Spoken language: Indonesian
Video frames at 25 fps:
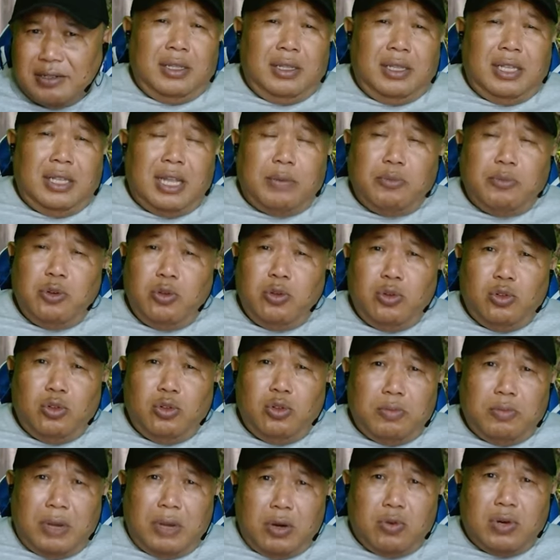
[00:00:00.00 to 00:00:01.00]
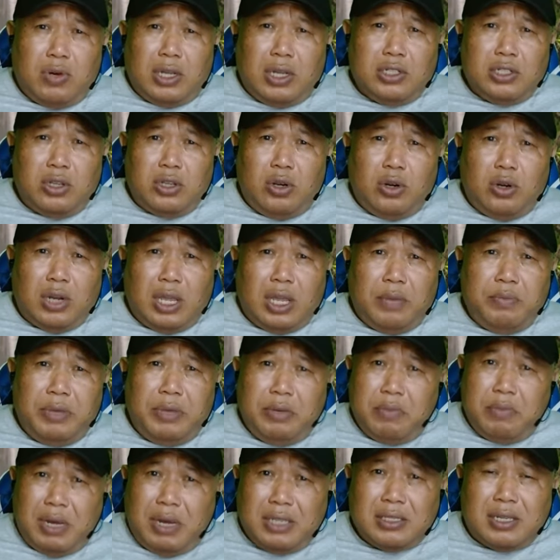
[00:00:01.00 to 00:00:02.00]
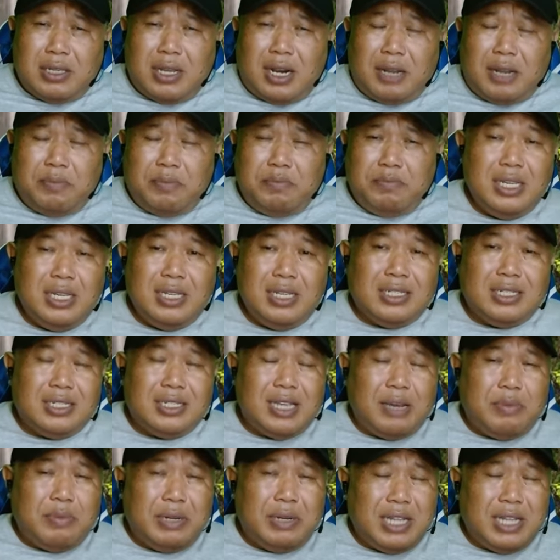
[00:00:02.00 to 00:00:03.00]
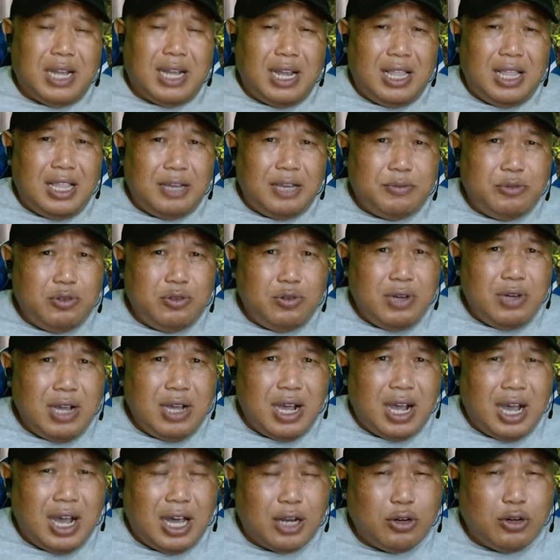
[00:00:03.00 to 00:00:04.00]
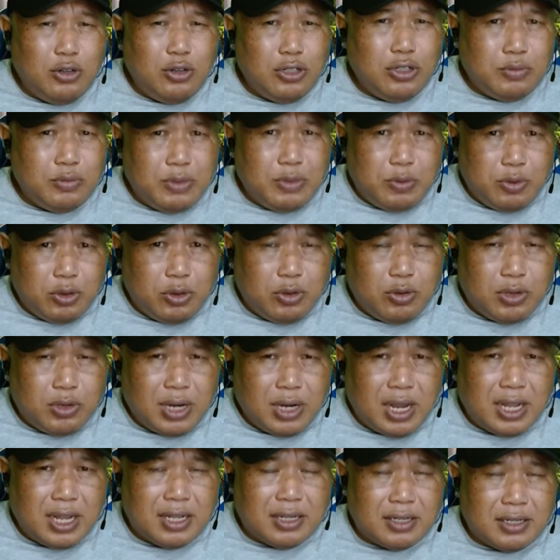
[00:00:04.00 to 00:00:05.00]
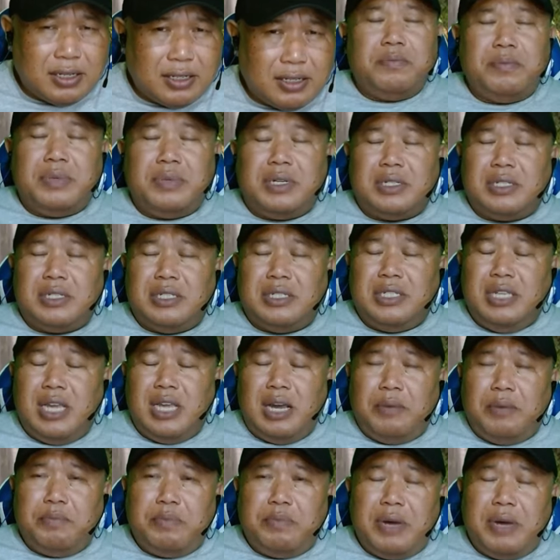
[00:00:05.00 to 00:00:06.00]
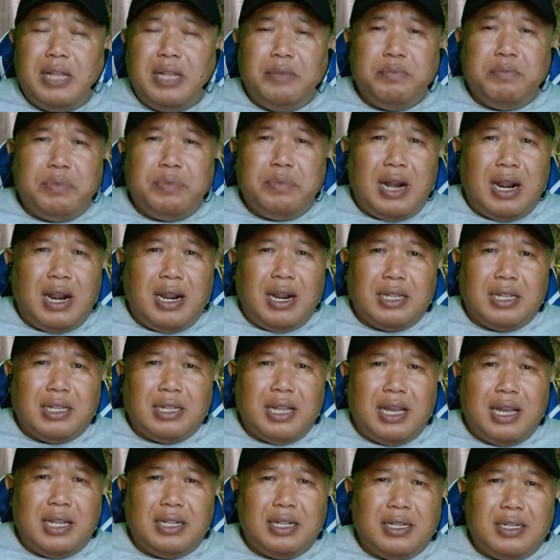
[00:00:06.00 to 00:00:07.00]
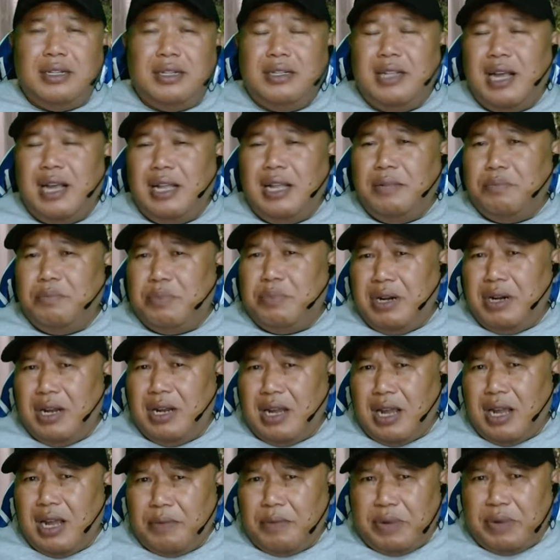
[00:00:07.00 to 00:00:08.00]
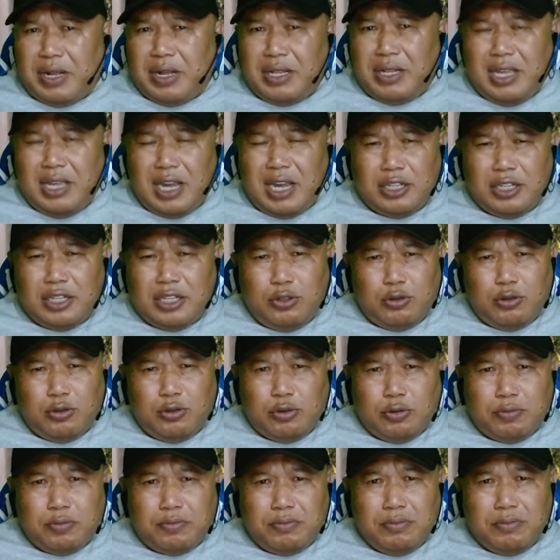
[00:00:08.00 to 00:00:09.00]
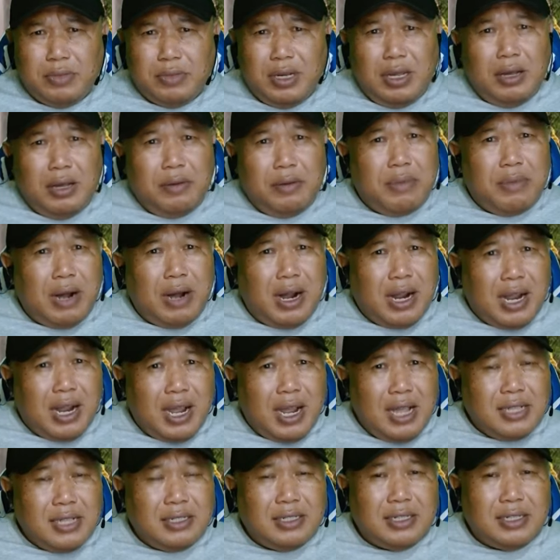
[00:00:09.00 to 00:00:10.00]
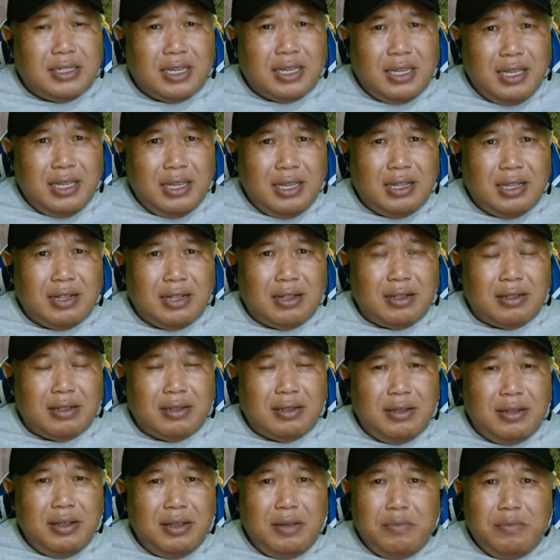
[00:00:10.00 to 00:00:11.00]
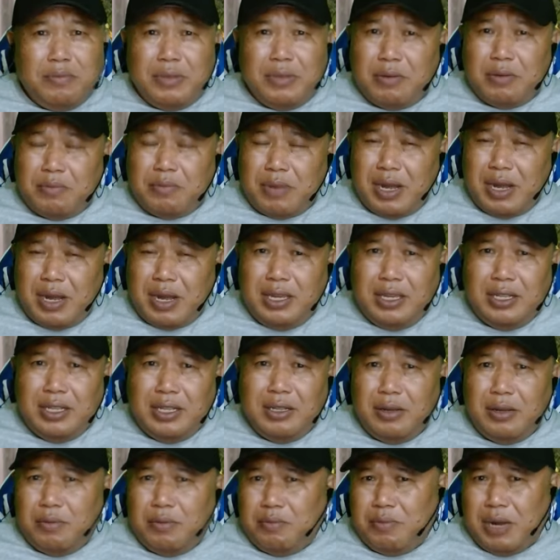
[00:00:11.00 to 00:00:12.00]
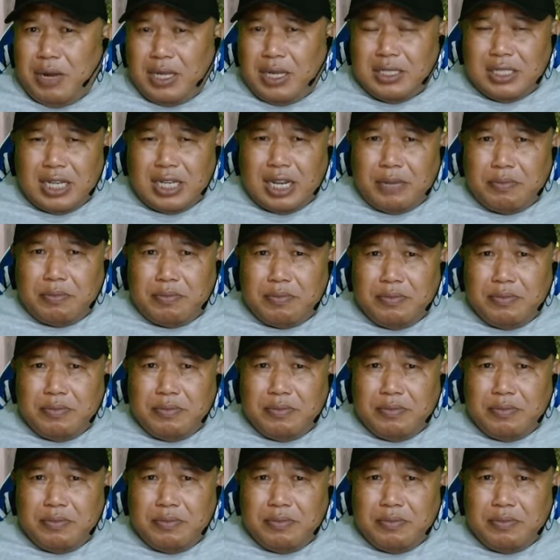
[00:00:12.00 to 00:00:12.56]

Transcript: Namun untuk melakukan solo camping basket, sahabat alam juga harus membutuhkan persiapan peralatan dan perlengkapan yang cukup, bahkan skill bermain basket